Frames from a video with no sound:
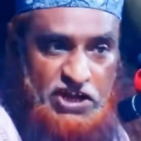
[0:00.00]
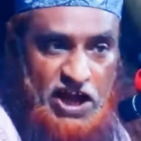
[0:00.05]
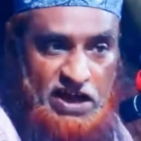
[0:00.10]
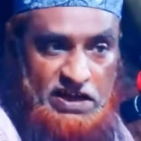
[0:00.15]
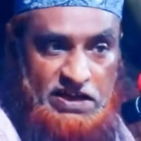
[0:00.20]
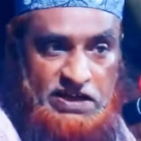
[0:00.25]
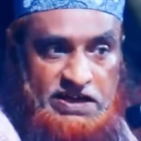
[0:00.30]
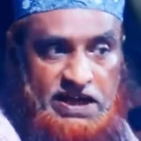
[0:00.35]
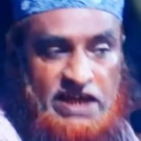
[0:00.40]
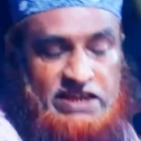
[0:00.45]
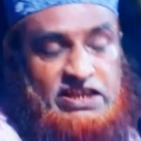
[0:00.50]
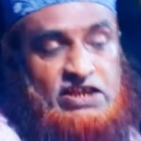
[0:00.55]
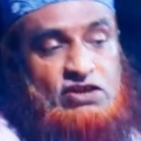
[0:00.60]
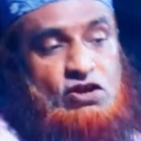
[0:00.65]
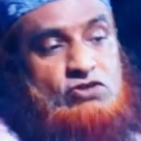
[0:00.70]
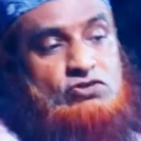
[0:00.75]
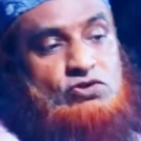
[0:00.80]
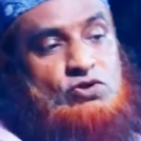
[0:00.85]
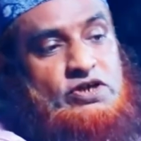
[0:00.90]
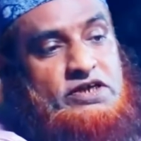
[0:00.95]
এশা এই
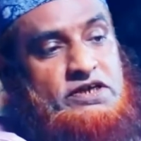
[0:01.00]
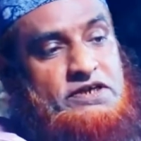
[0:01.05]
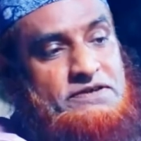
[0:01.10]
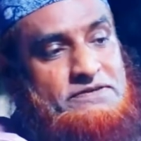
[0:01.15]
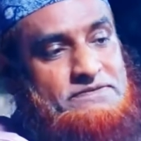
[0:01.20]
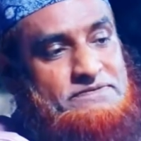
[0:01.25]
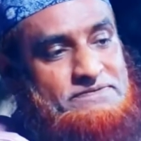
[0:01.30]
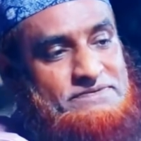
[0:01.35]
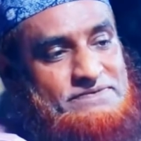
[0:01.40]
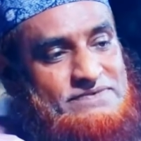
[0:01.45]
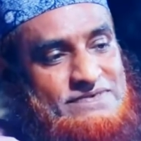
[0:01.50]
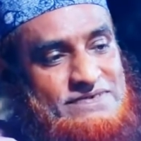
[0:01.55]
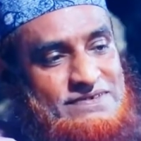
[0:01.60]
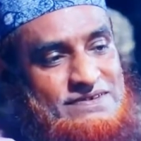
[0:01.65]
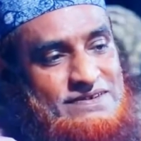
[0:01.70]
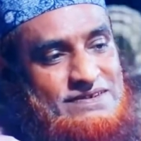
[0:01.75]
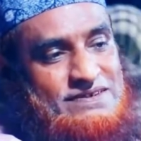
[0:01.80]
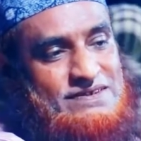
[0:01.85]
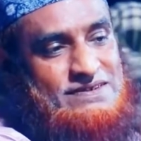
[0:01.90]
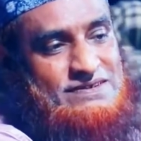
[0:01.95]
তিন অক্ত কি
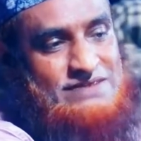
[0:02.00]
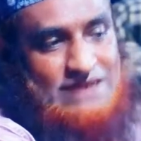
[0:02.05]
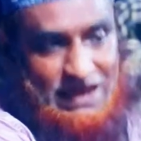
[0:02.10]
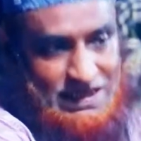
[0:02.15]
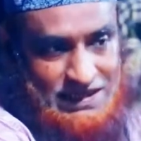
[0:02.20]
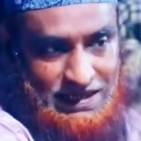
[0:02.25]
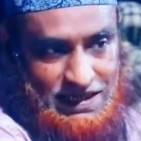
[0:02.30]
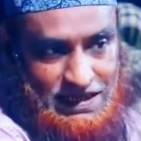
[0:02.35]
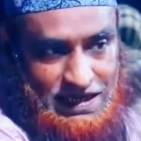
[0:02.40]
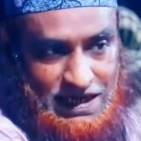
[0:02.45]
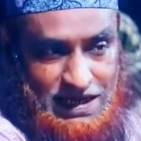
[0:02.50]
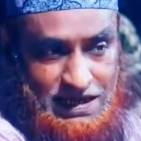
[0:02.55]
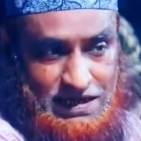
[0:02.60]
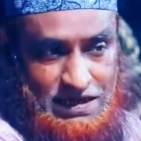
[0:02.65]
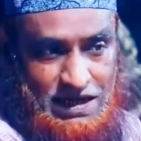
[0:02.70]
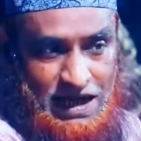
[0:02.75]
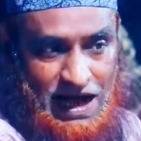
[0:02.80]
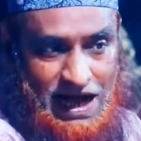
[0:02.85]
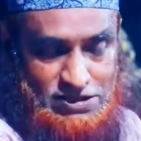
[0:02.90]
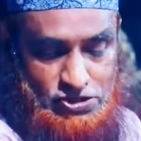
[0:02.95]
তাড়াতাড়ি না
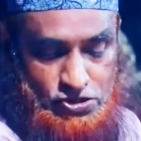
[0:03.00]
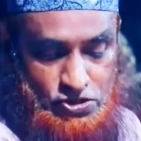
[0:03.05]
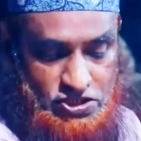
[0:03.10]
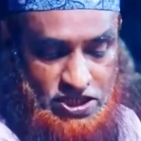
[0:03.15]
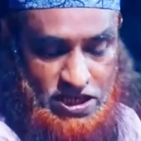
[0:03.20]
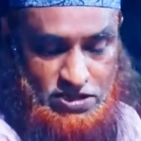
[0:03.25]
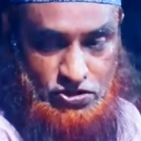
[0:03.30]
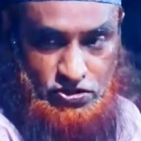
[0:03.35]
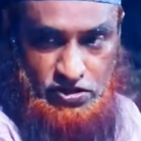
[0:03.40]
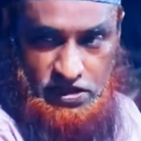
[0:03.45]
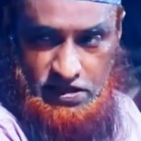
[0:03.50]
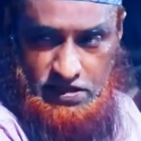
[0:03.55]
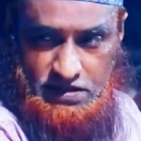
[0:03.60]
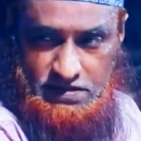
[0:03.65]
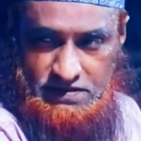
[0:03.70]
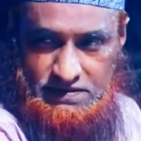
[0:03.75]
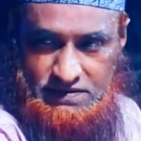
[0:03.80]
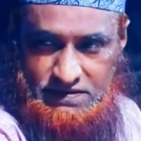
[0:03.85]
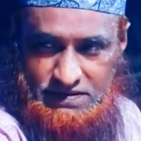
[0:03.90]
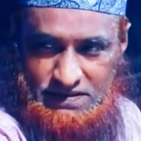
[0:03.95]
আসর শেষতি হতি
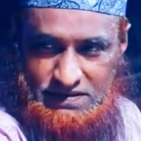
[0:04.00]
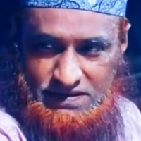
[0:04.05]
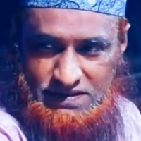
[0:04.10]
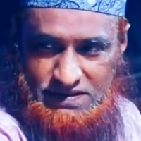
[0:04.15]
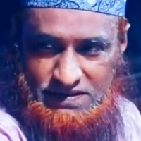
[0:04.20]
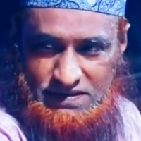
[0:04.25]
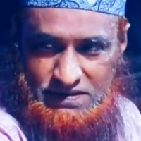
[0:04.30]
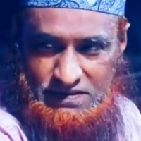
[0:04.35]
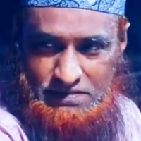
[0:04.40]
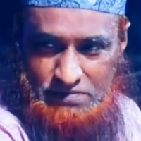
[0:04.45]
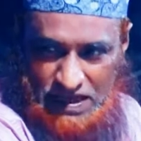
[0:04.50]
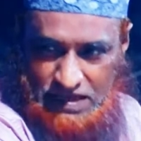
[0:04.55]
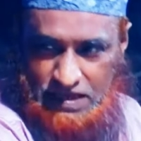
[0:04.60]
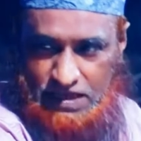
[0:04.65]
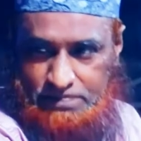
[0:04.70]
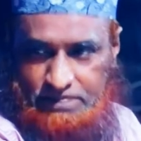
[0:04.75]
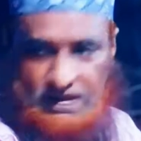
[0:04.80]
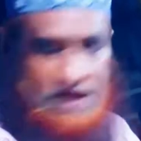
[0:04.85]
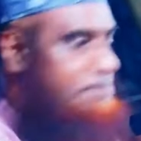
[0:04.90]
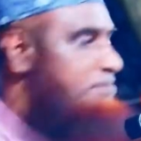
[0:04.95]

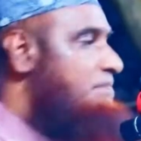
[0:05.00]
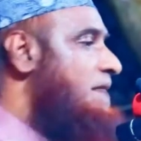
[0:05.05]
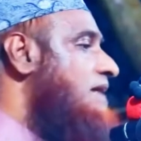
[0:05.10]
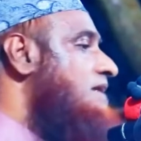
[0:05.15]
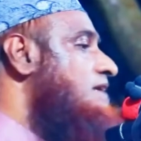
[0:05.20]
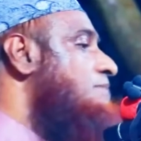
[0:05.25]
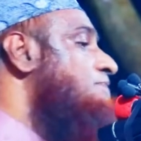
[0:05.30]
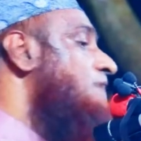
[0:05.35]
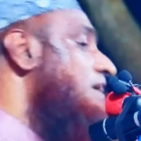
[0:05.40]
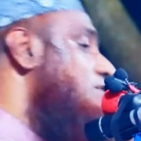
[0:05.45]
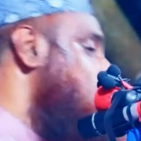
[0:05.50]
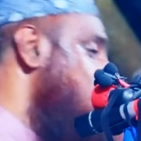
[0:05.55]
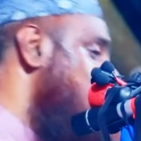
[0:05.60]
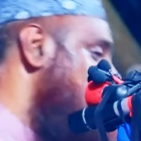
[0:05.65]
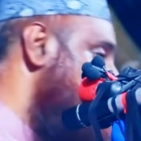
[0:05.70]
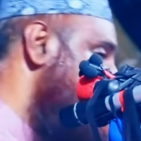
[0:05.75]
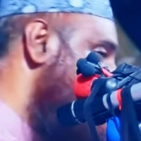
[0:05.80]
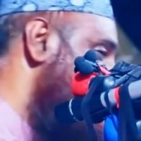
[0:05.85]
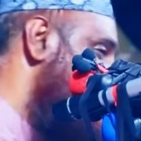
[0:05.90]
মাগরিব মাগরিব শেষ